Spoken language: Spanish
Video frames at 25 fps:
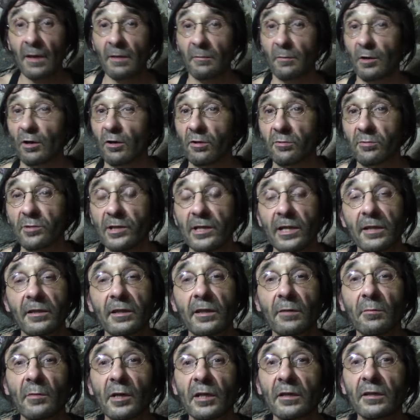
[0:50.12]
Pero
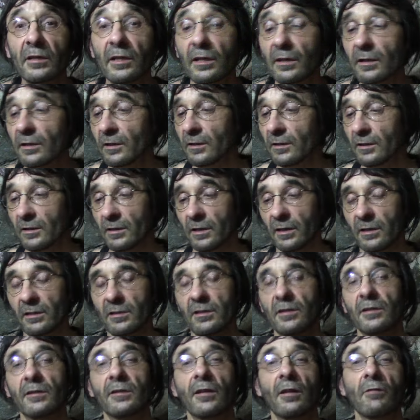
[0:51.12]
evidentemente, eh,
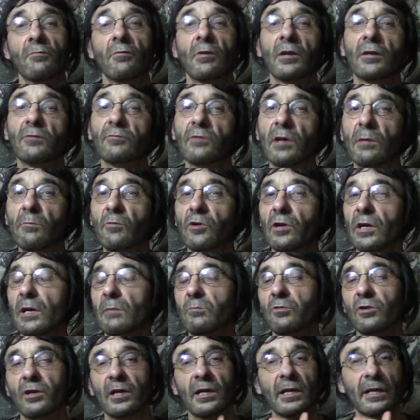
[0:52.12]
si te duele una
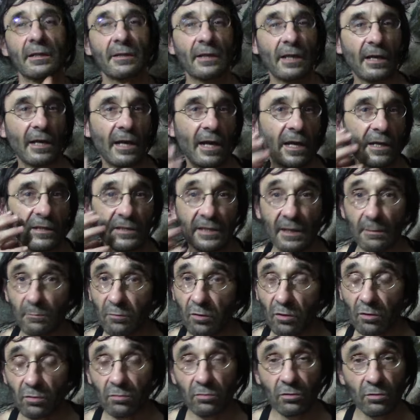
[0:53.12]
muela porque la tengas hecha
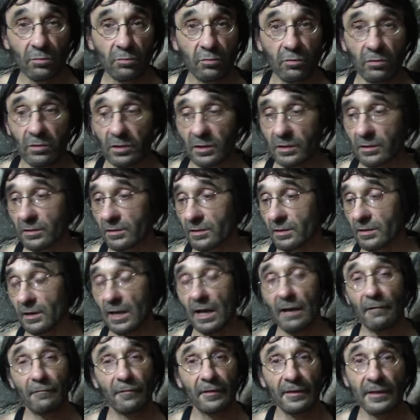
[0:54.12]
polvo, pues
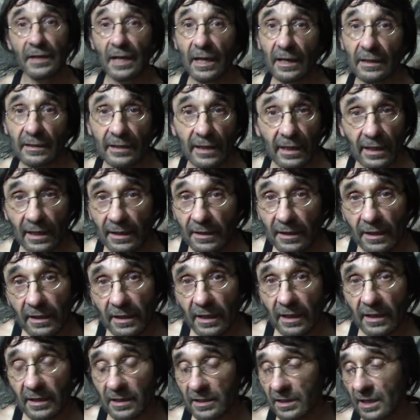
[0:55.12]
al final te la
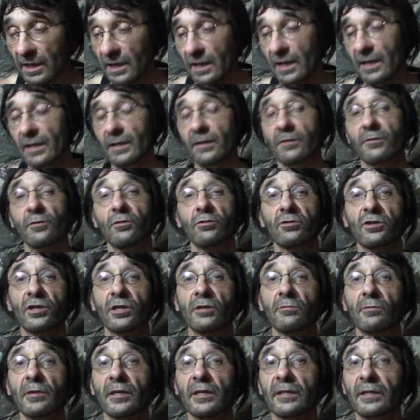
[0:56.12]
tienes que sacar, no
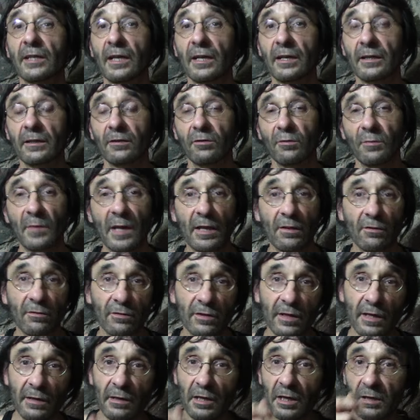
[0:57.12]
sirve estar
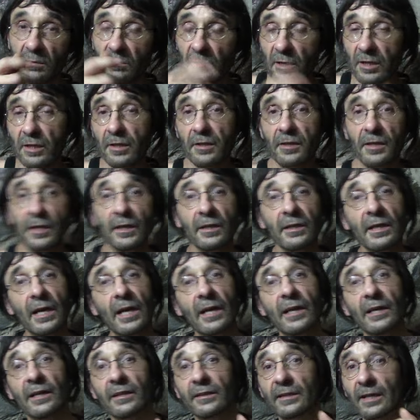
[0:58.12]
tomándote
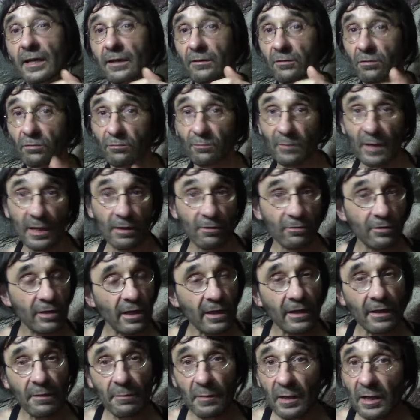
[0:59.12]
medicinas, estar
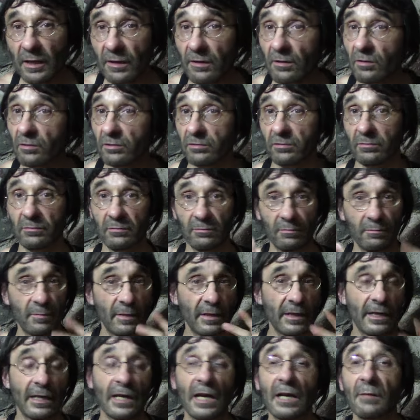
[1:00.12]
tomándote remedios,
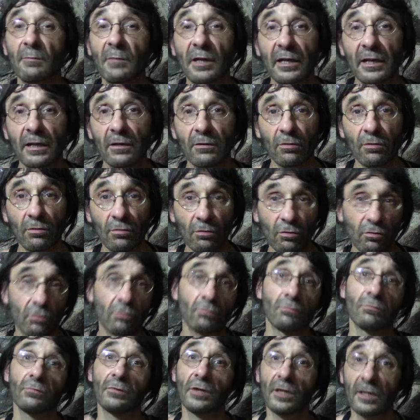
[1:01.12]
para calmar
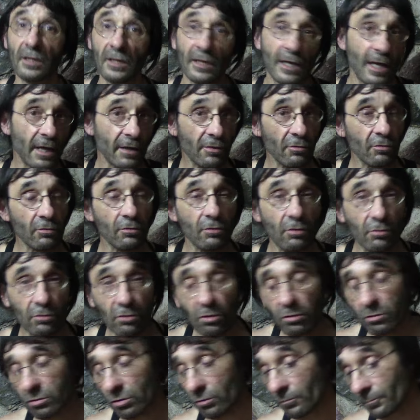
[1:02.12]
dolor un día y otro y
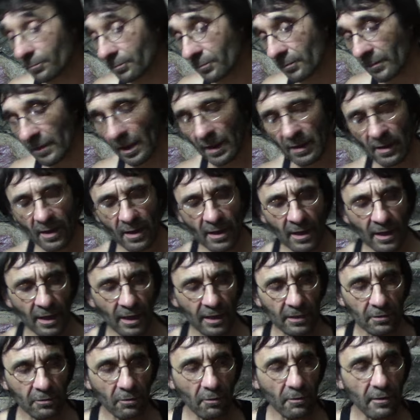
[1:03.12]
otro.
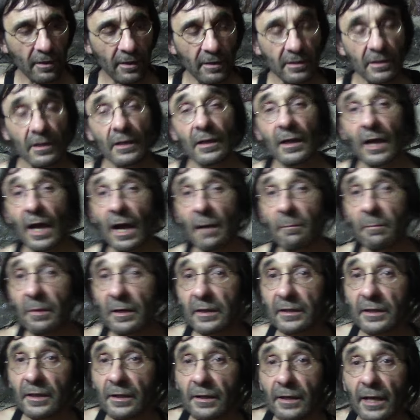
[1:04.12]
Entonces, a
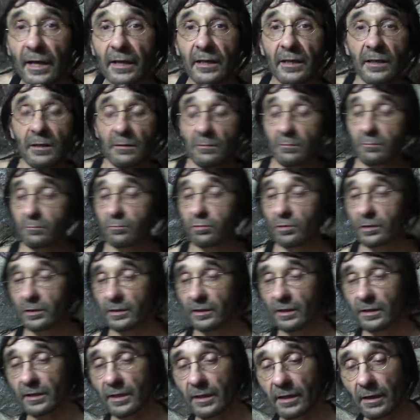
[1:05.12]
partir de ahí,
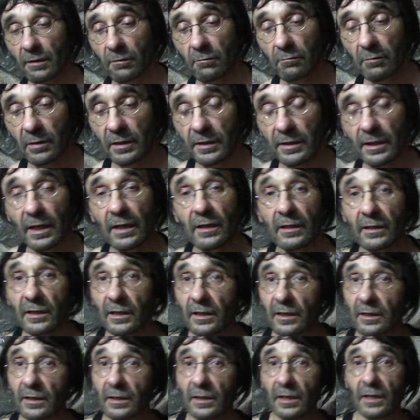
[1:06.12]
pues tener en cuenta
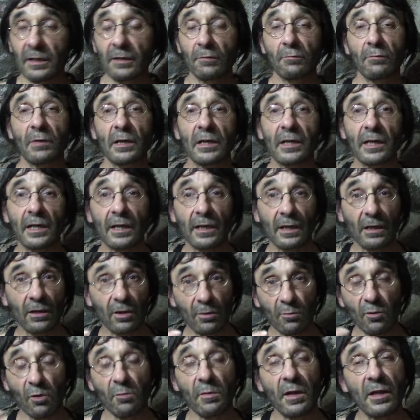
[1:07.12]
que al igual que
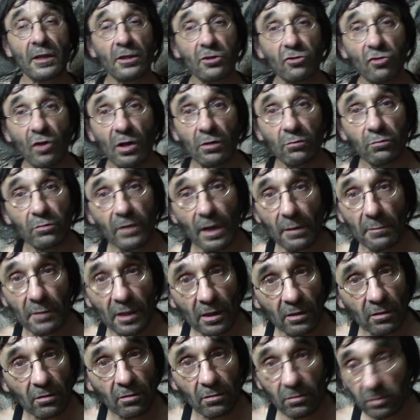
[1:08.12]
como me ha dicho algún
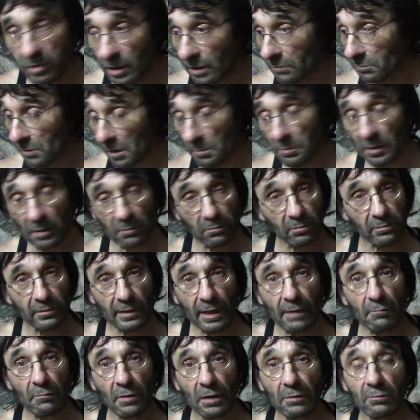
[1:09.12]
amigo que me ha
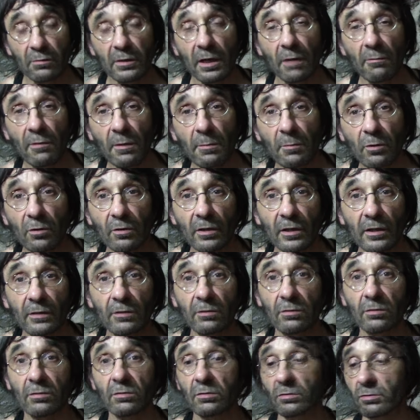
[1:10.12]
preguntado alguna vez por
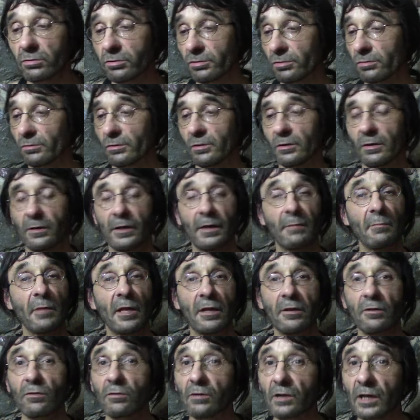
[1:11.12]
estos eh,
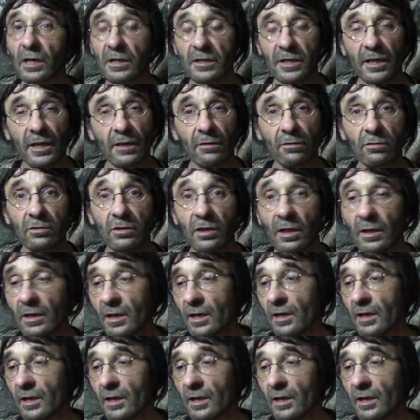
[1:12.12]
remedios caseros,